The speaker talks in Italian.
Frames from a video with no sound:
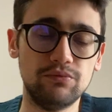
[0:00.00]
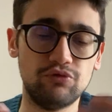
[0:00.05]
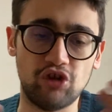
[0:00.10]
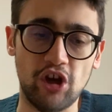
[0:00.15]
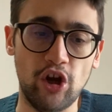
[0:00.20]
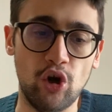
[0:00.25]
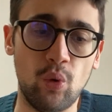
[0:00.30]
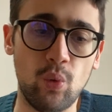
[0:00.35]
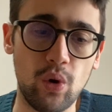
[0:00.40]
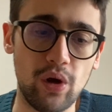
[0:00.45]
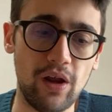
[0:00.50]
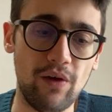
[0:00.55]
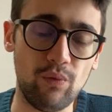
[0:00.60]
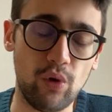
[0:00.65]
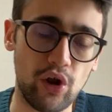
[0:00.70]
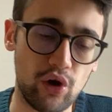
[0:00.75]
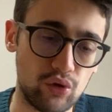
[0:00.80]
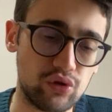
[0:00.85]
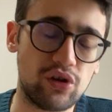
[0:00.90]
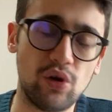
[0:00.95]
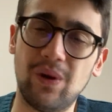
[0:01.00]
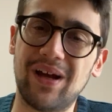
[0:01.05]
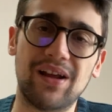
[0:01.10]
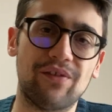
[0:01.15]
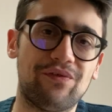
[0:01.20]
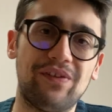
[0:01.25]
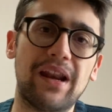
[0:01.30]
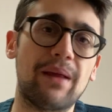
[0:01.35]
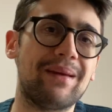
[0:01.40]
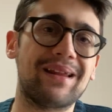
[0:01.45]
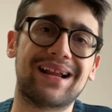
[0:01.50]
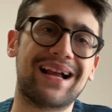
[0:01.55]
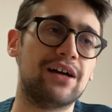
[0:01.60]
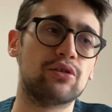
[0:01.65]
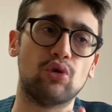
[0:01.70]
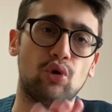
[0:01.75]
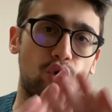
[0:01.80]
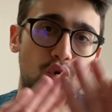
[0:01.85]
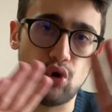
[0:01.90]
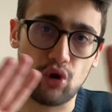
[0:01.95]
cioè non vuole, vuole continuare a fare
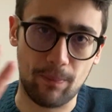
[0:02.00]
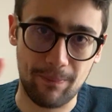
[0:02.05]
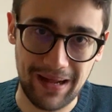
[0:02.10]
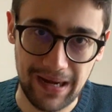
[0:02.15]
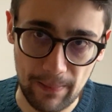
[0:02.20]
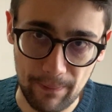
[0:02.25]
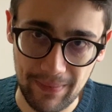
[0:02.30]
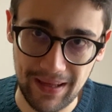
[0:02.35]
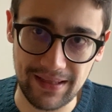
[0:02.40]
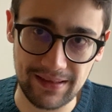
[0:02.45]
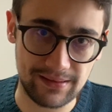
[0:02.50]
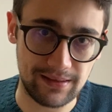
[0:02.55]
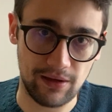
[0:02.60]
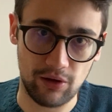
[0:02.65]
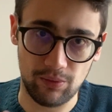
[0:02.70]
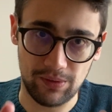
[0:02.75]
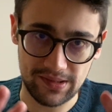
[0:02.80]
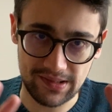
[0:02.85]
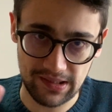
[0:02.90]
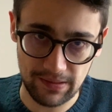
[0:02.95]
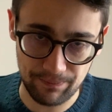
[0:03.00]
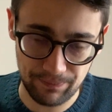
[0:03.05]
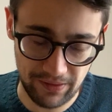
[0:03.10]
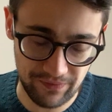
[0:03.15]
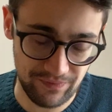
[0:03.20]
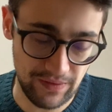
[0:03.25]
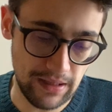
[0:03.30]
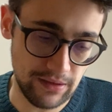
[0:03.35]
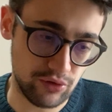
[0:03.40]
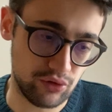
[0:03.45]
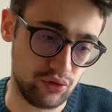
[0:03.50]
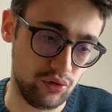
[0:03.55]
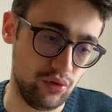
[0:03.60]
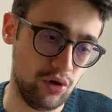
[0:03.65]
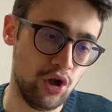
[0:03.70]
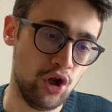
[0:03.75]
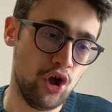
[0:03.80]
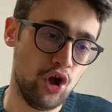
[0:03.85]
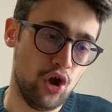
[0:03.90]
mercato normalmente come ha sempre fatto,